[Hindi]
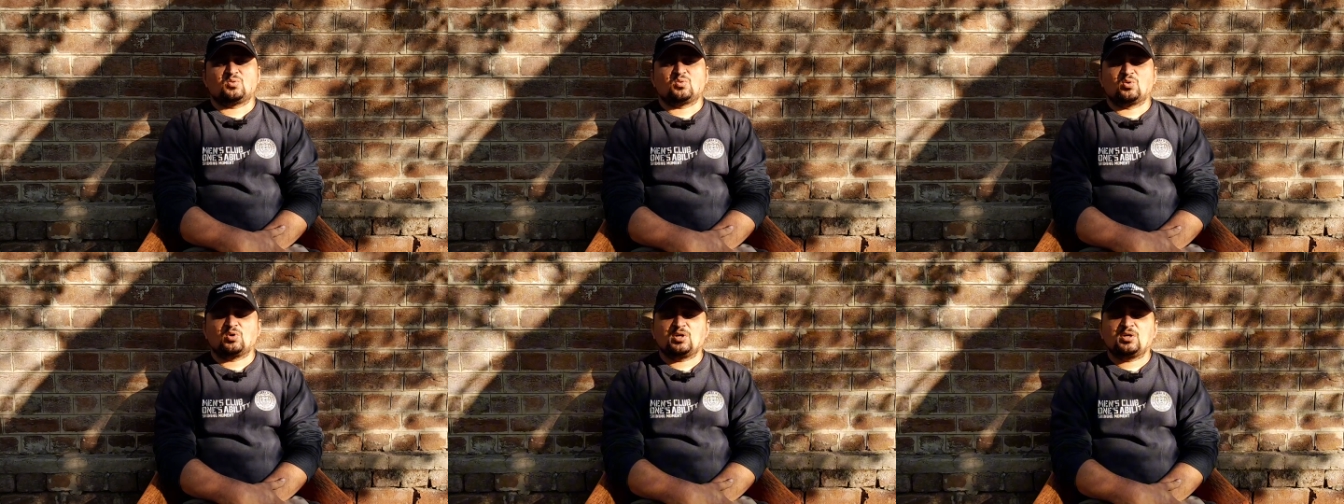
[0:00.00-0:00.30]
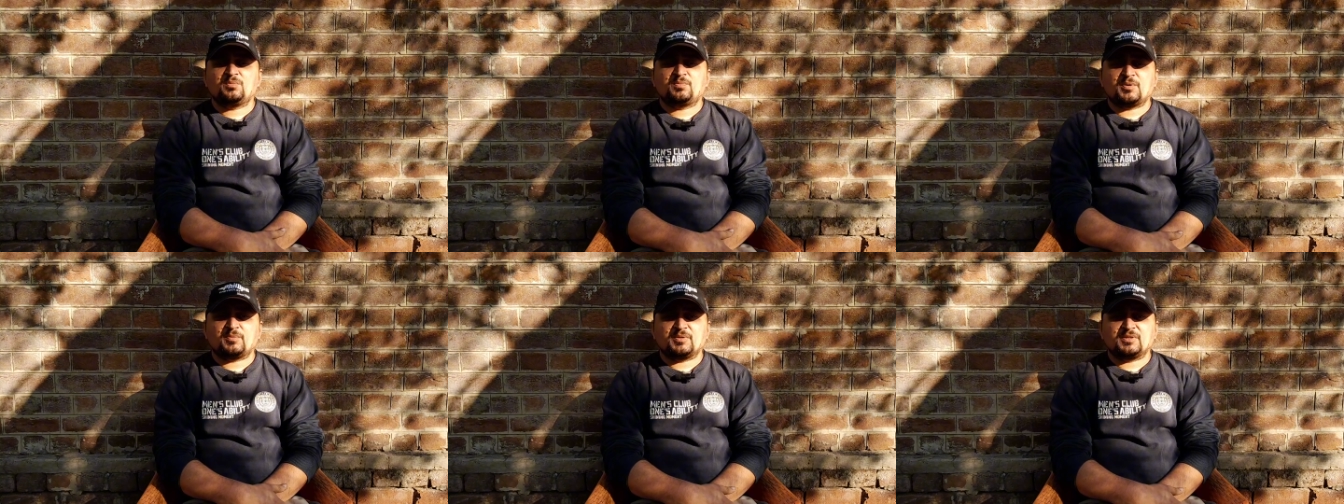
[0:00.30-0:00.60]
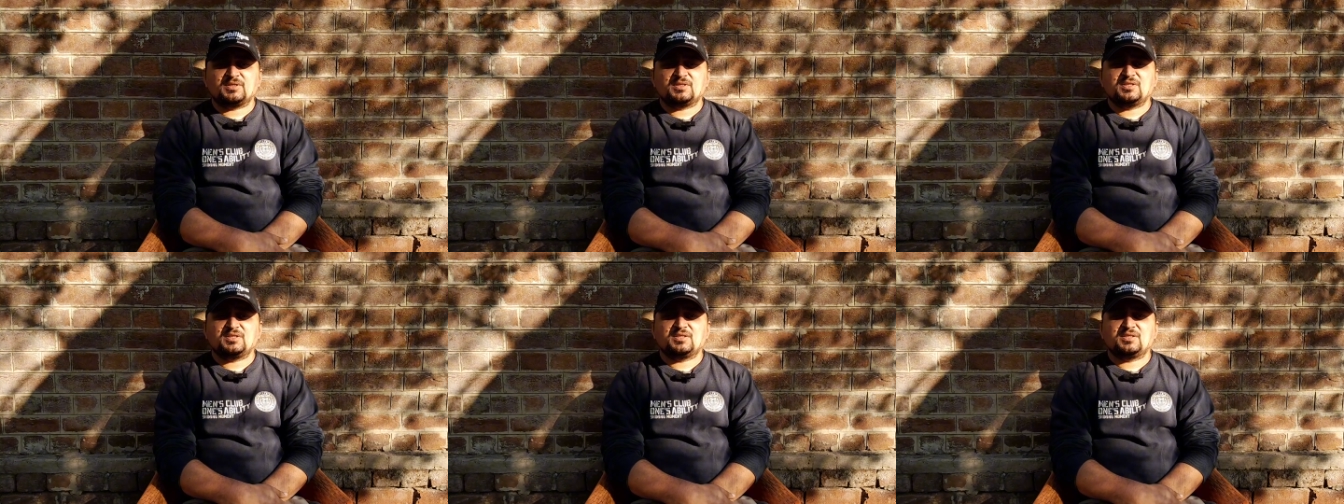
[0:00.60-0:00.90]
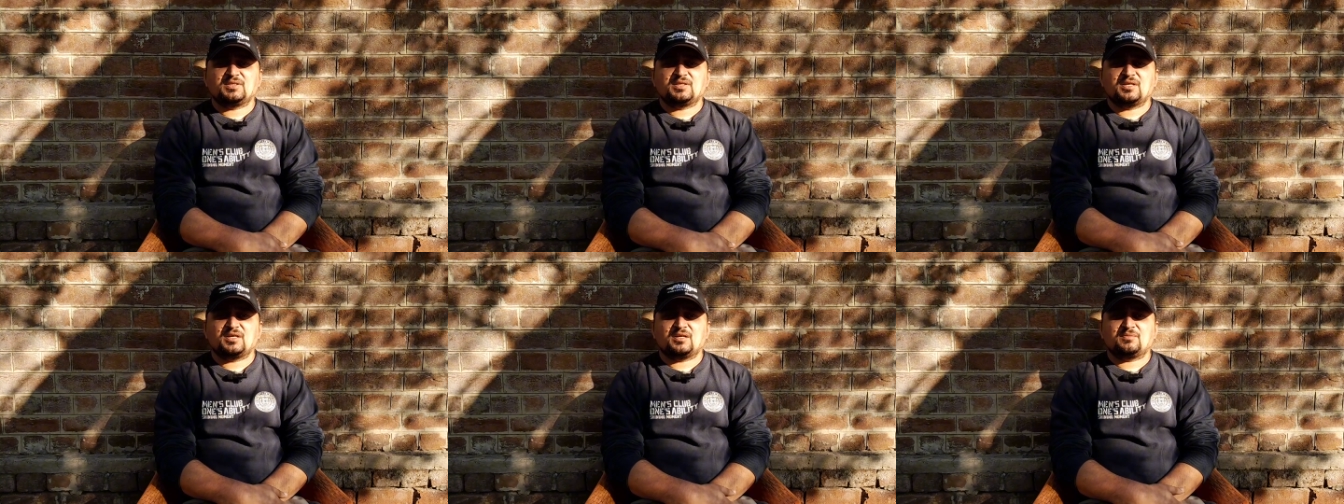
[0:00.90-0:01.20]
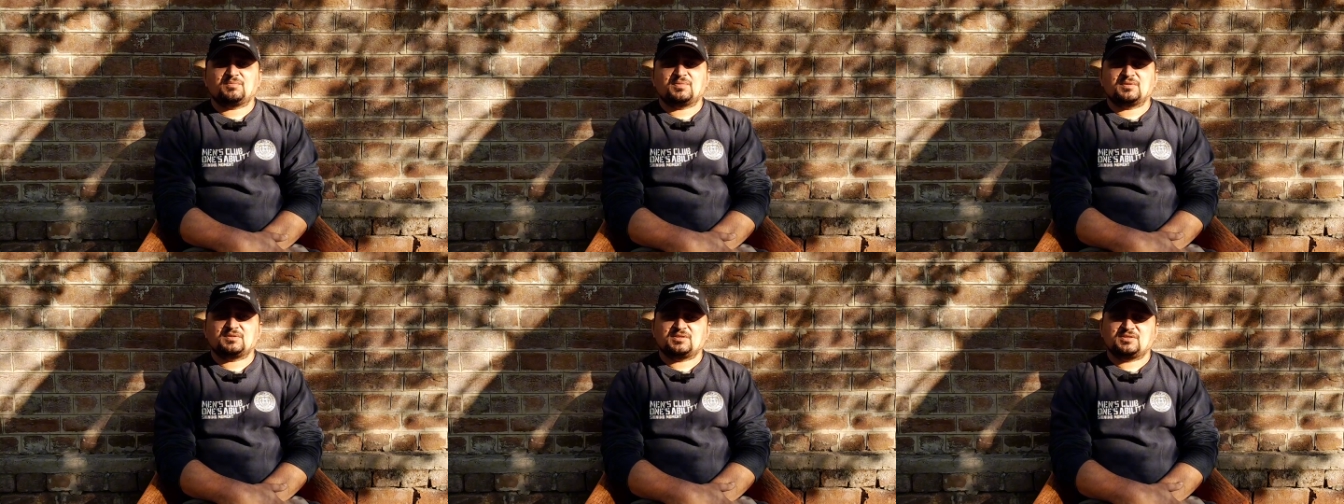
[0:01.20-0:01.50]
कोई पाबंदी नहीं
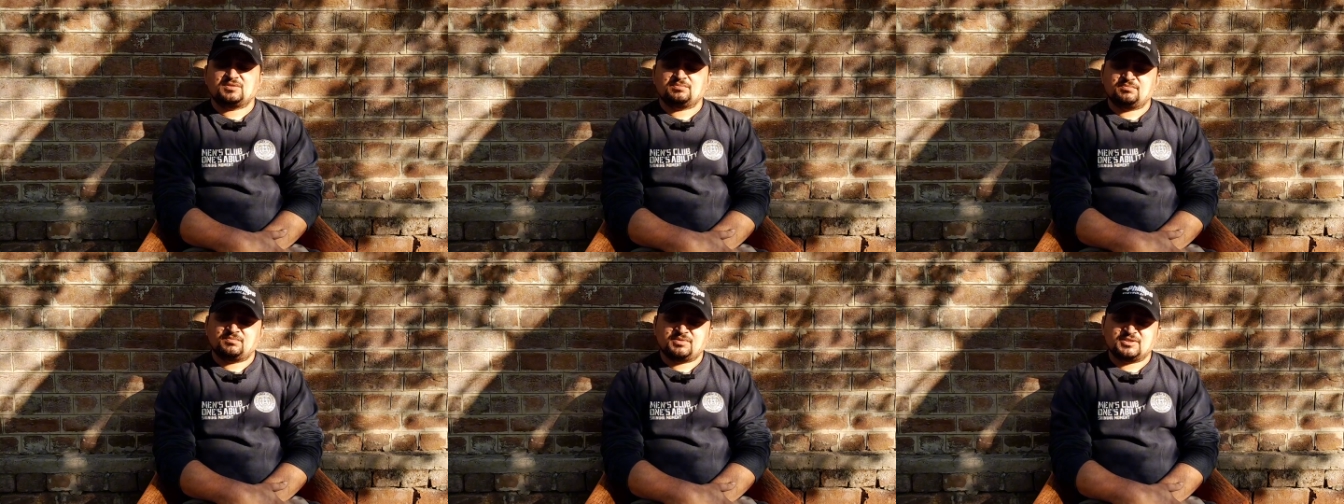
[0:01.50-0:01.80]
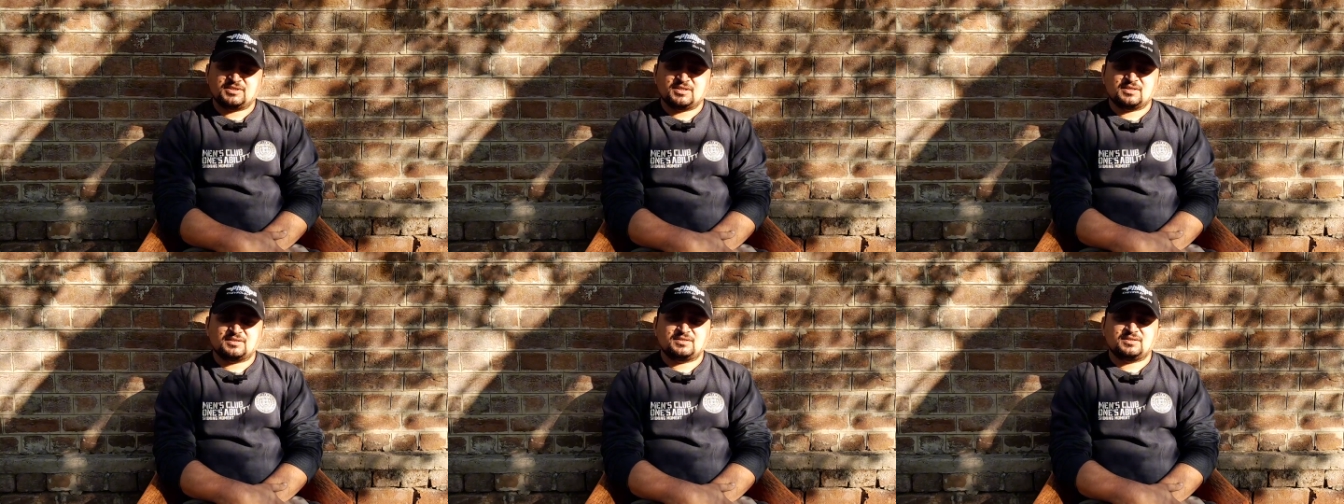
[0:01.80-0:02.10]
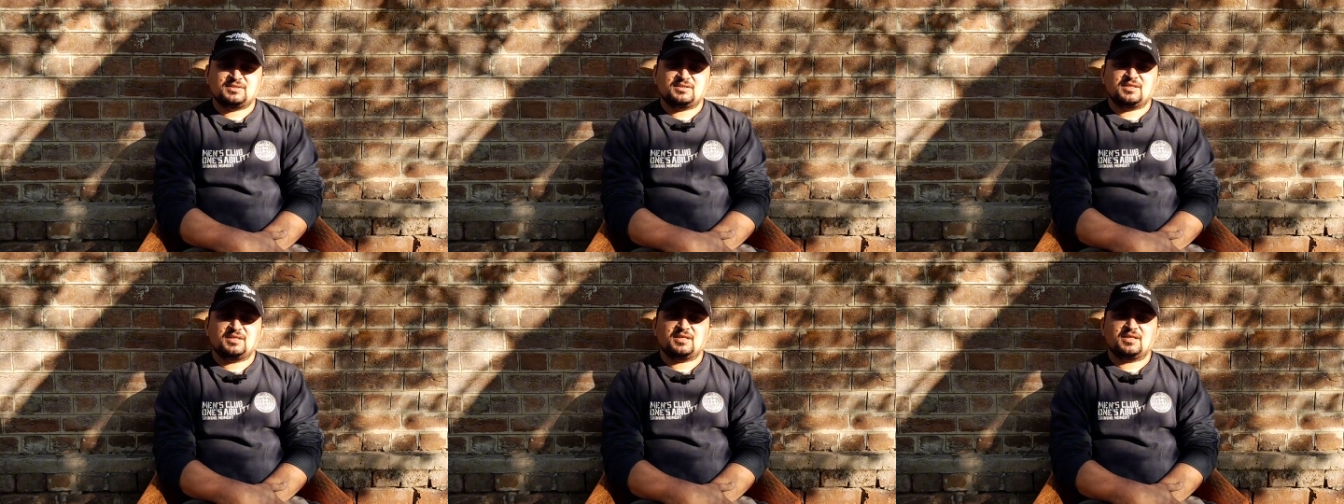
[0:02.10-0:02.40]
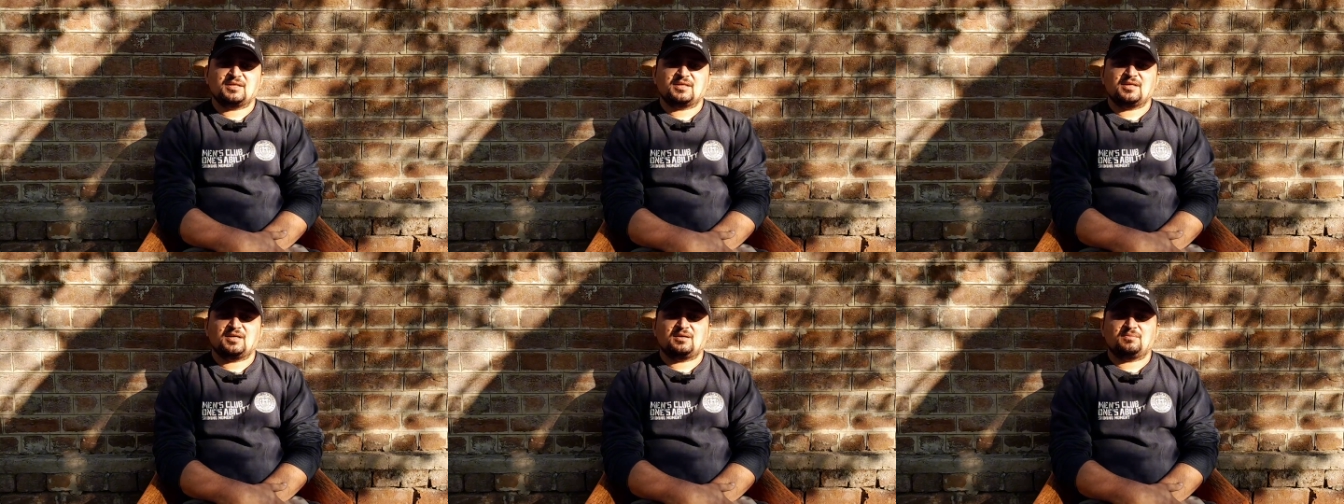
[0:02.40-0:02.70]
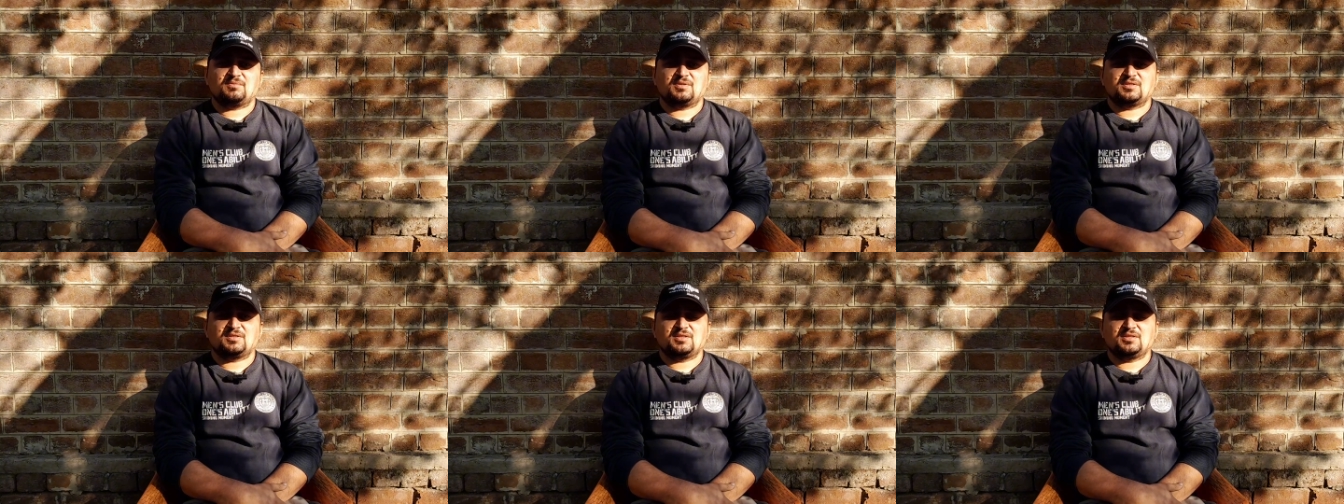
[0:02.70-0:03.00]
है बशर्त ये है कि
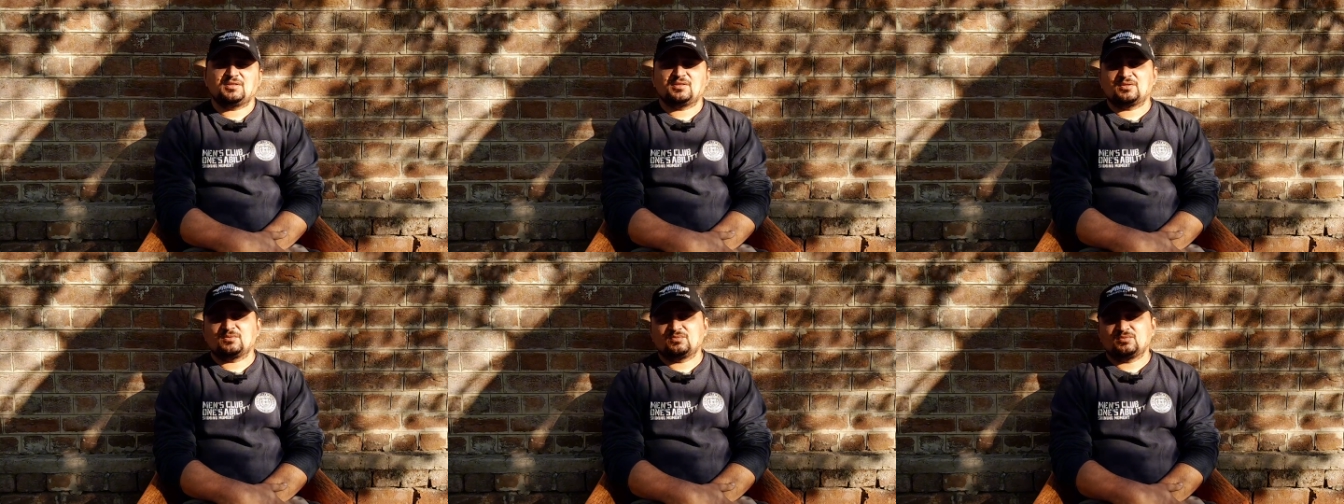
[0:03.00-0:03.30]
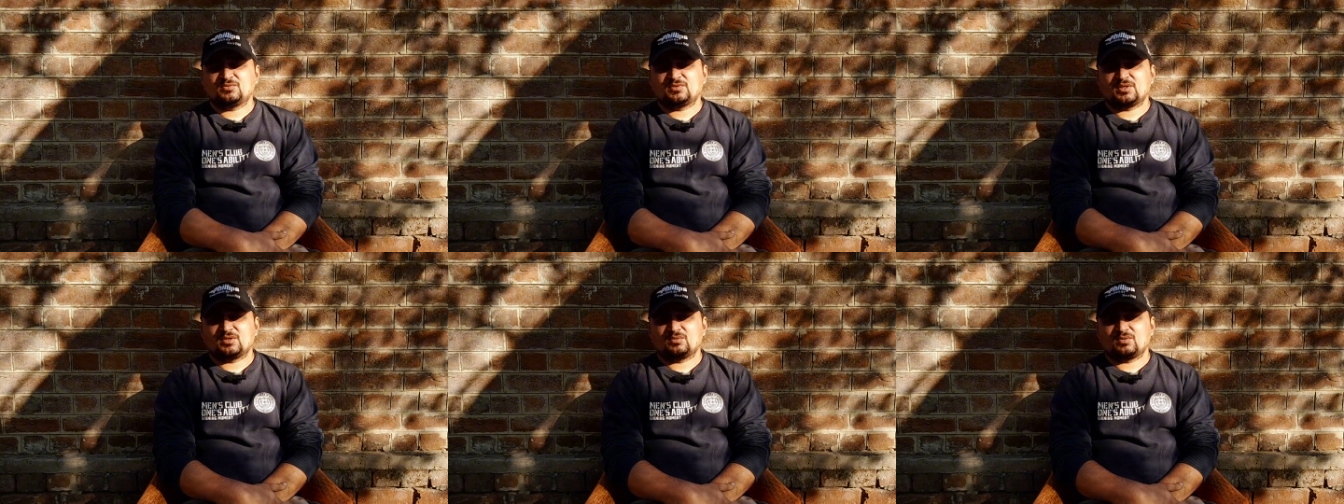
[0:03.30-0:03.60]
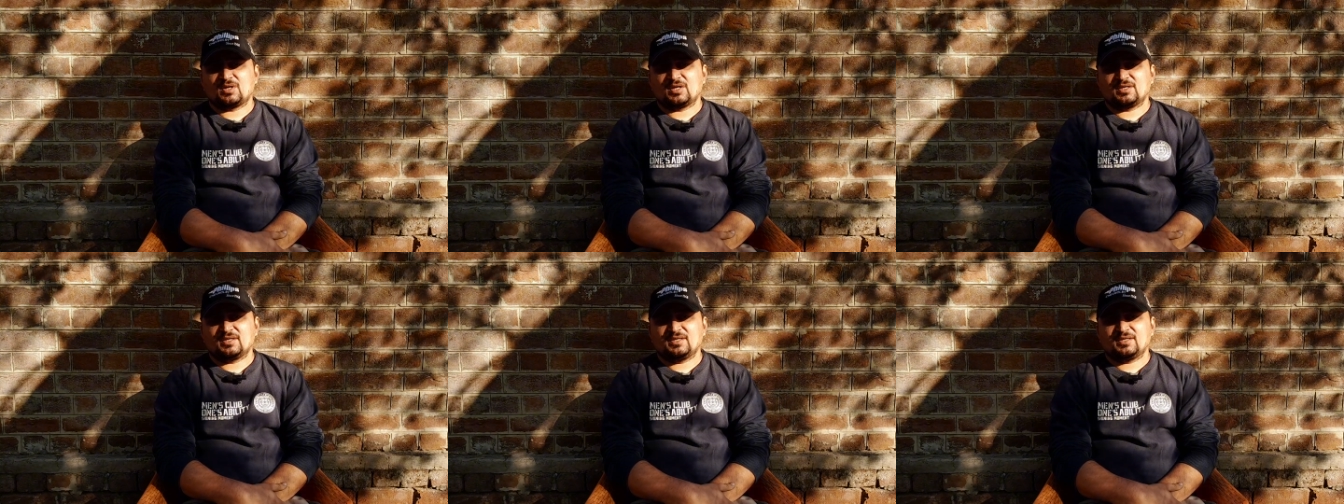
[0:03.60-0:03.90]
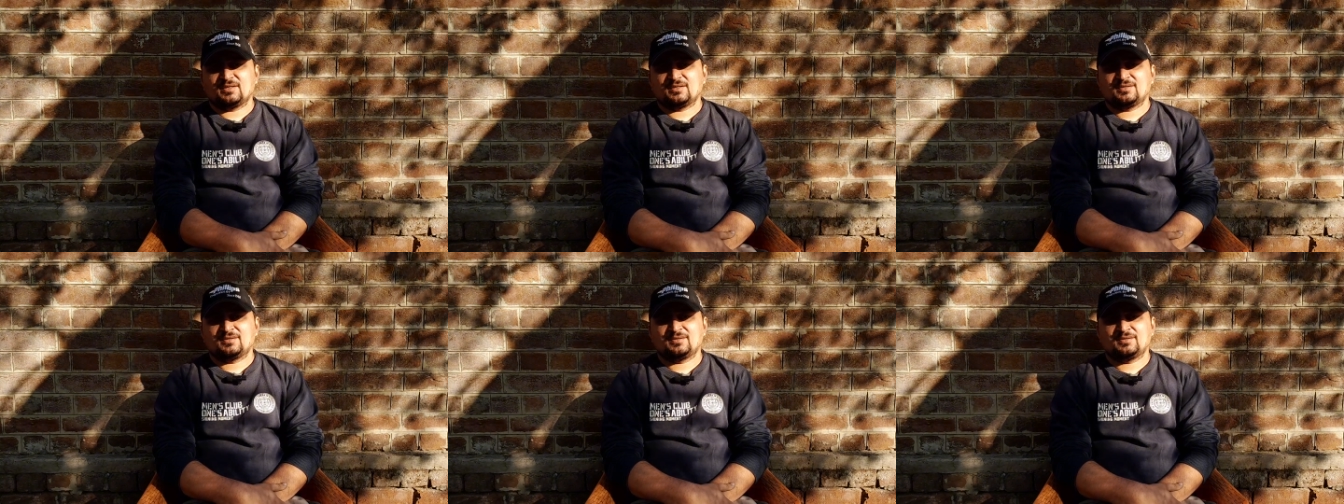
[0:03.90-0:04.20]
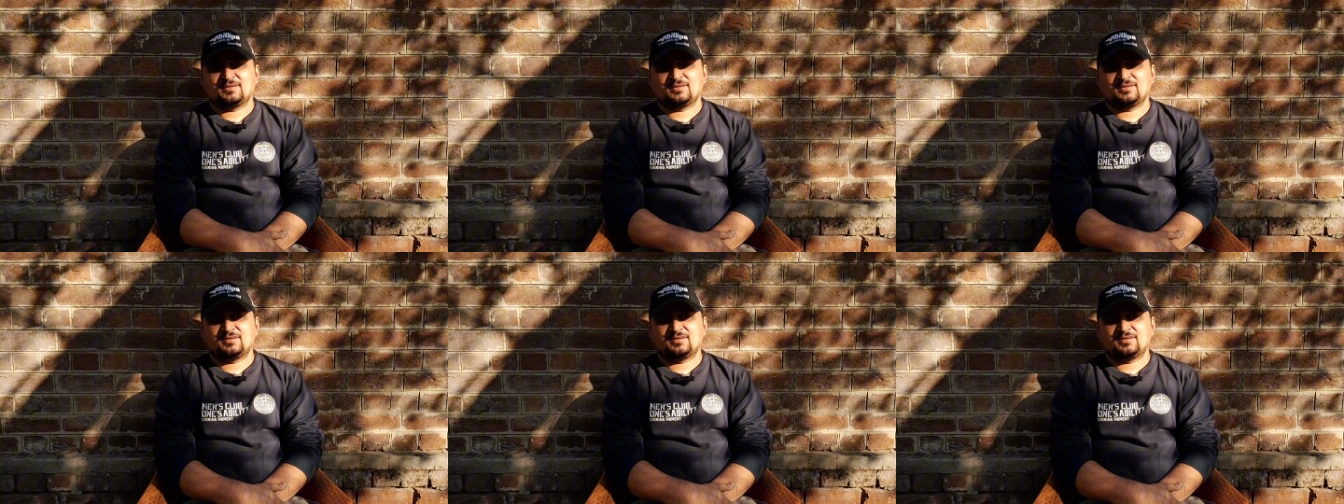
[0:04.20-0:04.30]
आपने तीन कबूतर उड़ाने हैं